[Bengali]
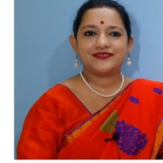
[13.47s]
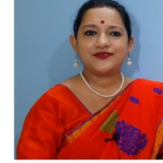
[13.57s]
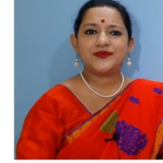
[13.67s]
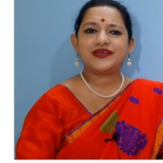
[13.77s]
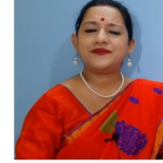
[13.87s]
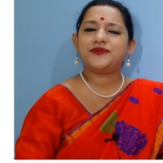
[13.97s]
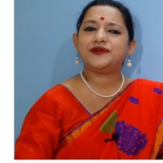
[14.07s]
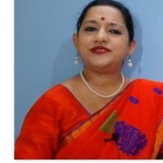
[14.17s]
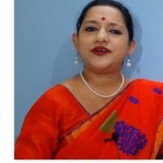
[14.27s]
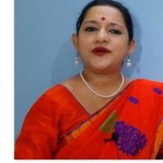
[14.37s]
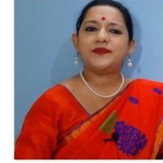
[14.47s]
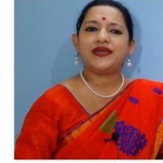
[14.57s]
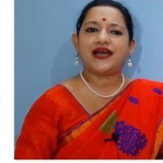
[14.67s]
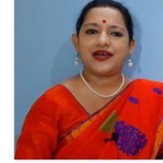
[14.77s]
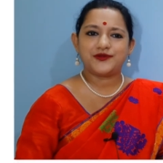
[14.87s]
তোমাকে বলতে হবে
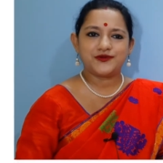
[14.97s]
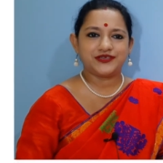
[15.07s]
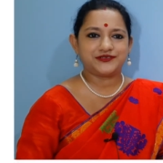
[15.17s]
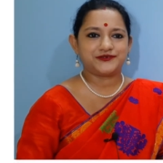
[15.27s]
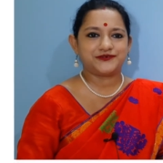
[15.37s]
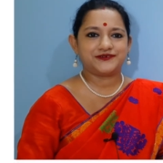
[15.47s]
আরও কিছু